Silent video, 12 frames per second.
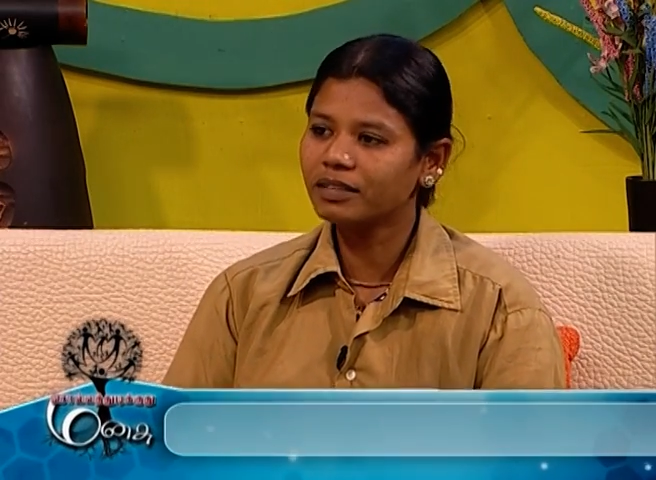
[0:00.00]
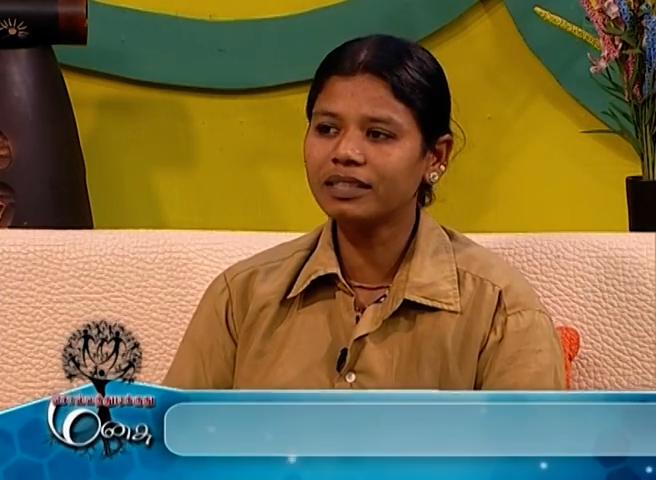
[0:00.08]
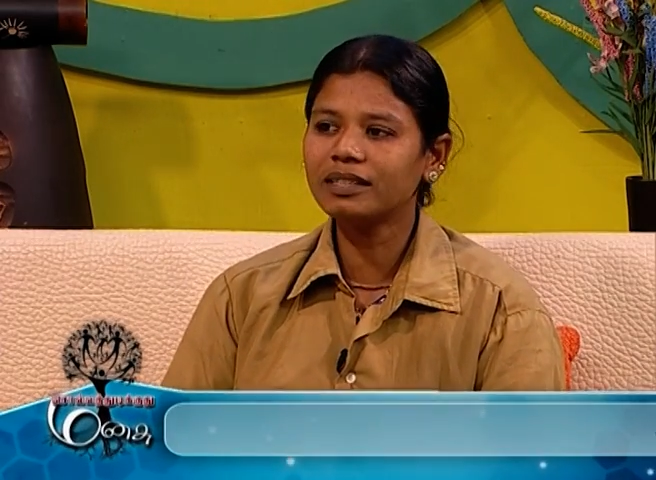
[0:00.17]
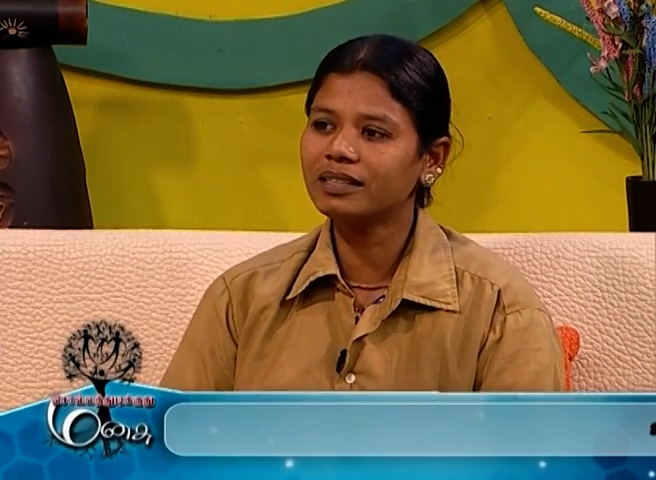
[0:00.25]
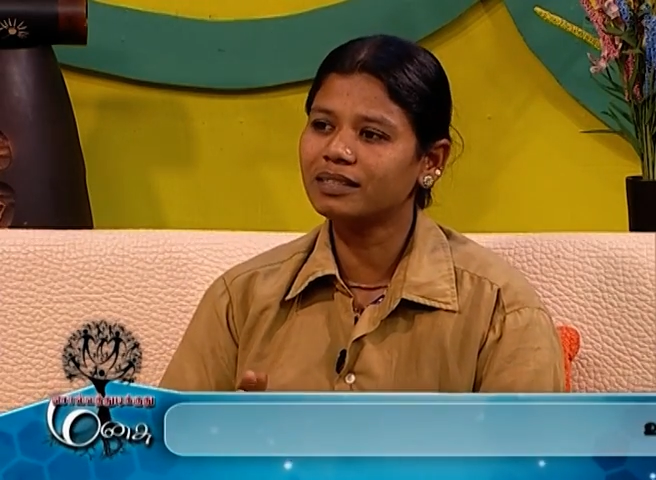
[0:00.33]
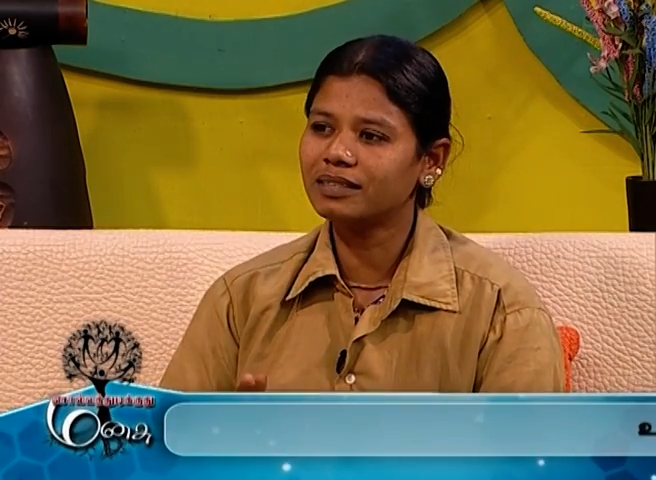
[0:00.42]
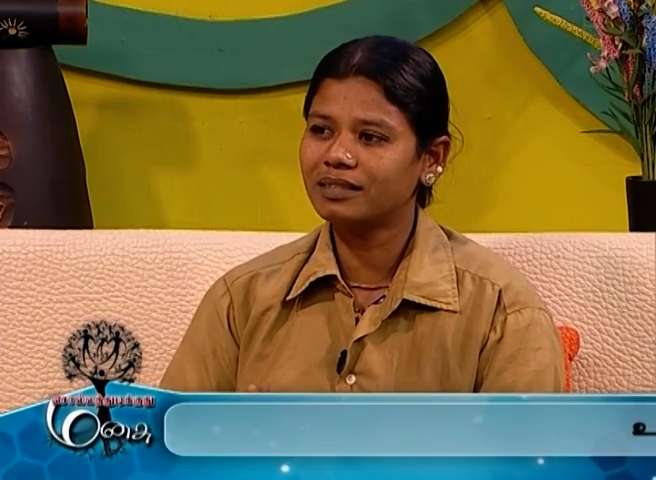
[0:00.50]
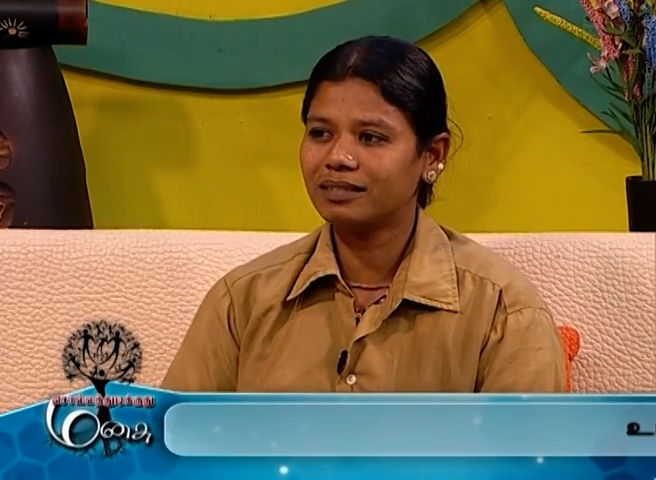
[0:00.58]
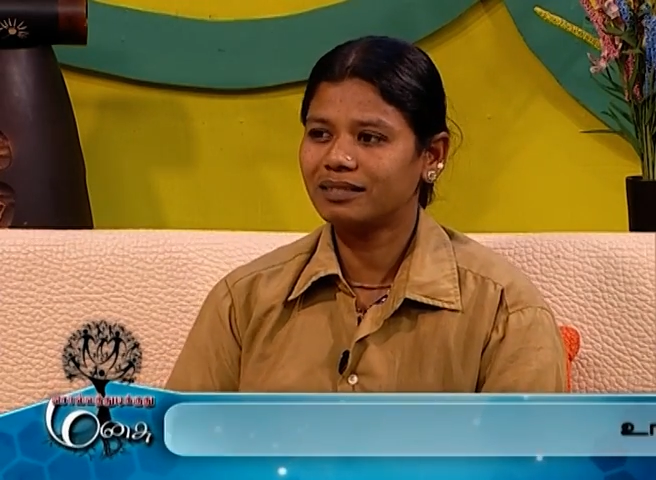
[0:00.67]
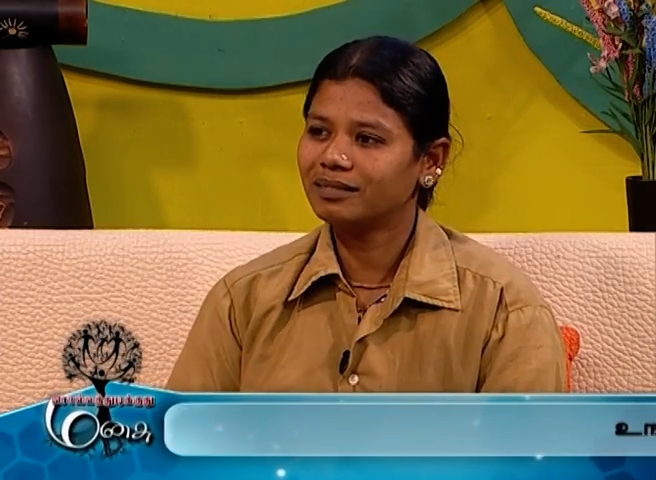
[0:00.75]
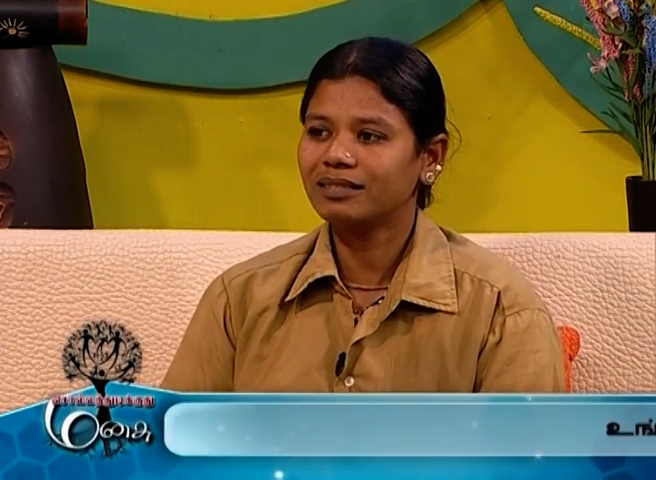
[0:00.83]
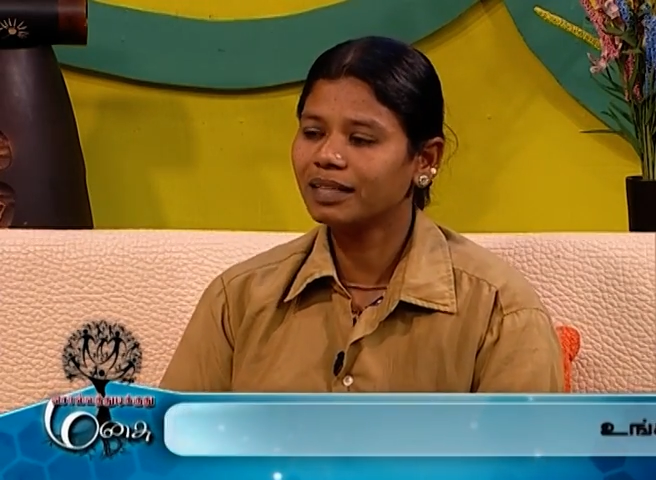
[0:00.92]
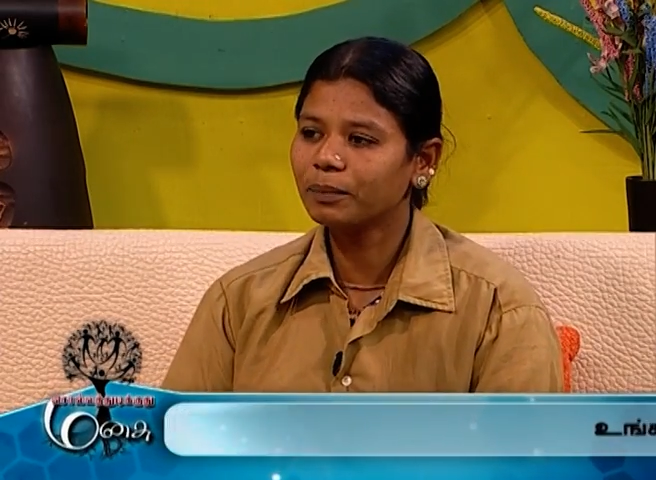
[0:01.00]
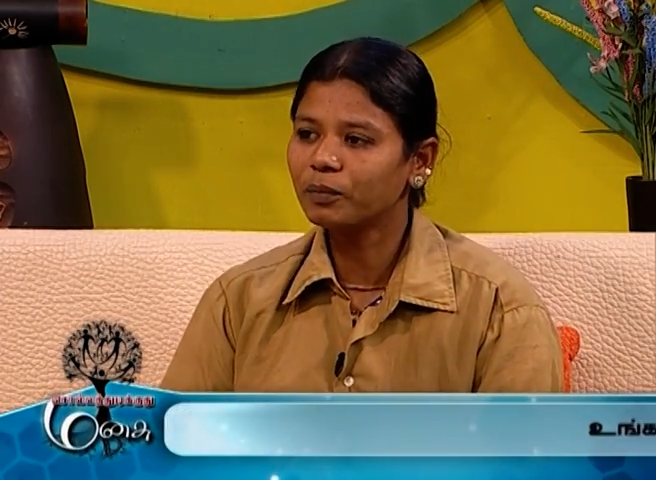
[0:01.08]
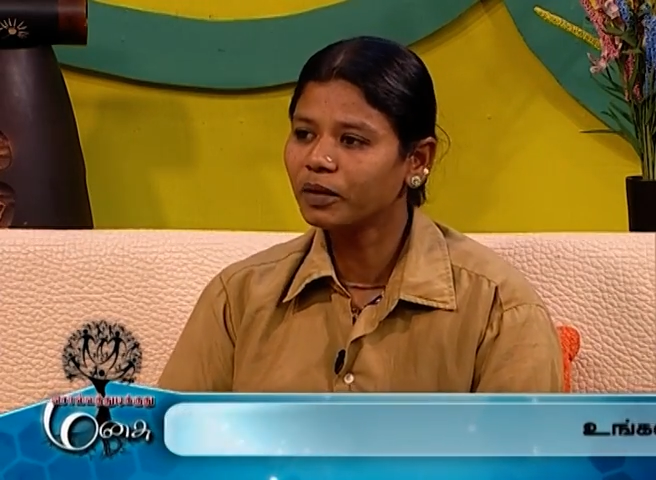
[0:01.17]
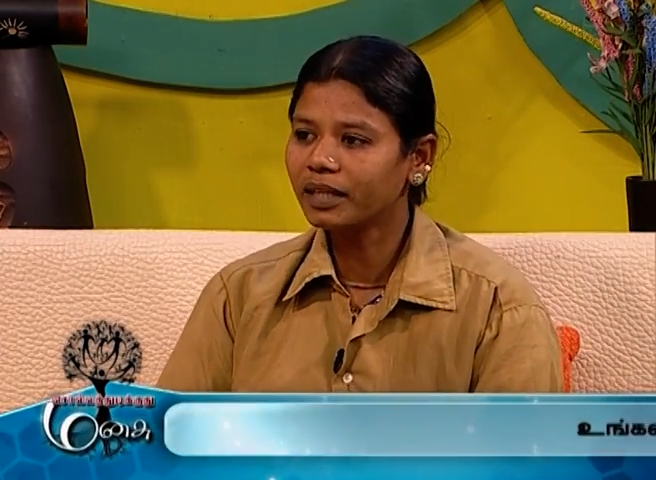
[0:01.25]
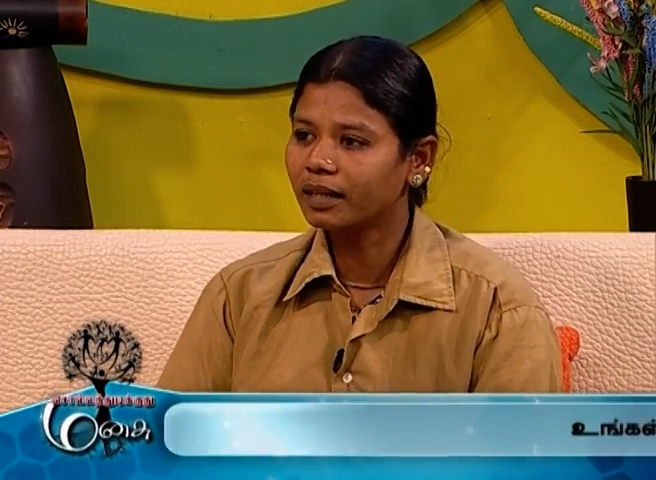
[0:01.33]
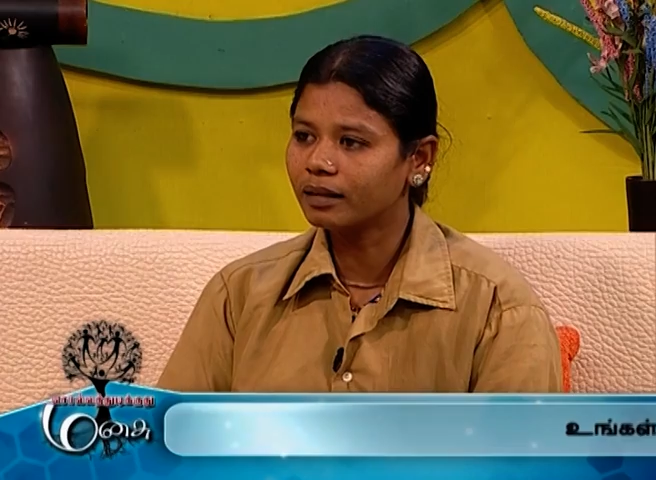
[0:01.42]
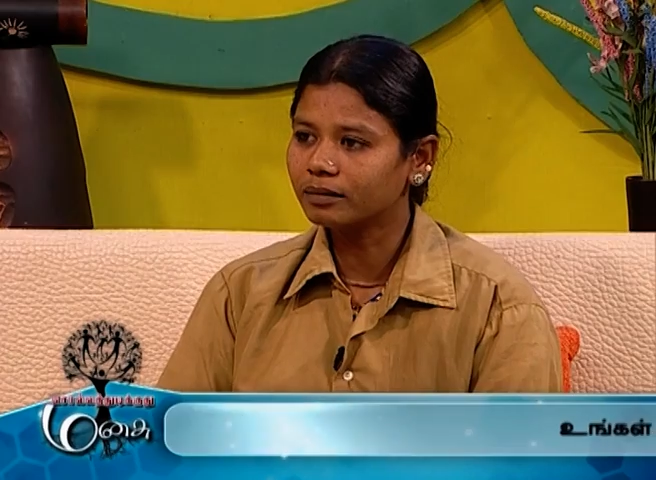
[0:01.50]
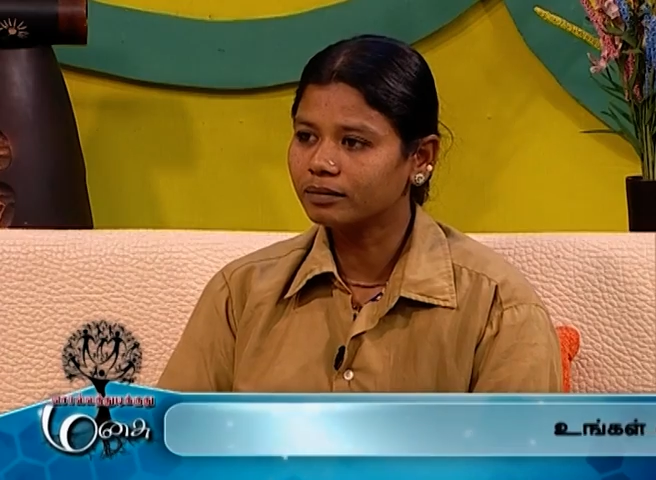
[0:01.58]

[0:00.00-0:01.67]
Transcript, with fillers: வந்து எனக்கு பிடிக்கல